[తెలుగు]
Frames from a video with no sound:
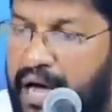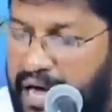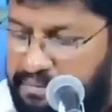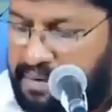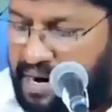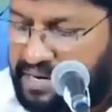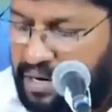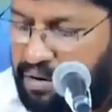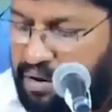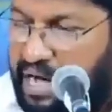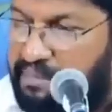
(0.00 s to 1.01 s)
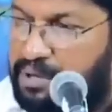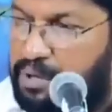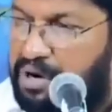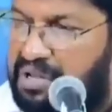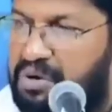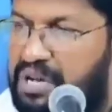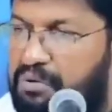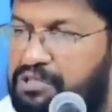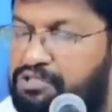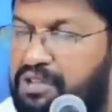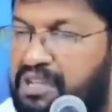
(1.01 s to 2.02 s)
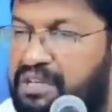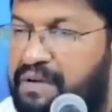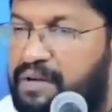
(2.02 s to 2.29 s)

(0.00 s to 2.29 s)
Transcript: ఆ మాటలు ఆమె నోట నుండి వచ్చినంత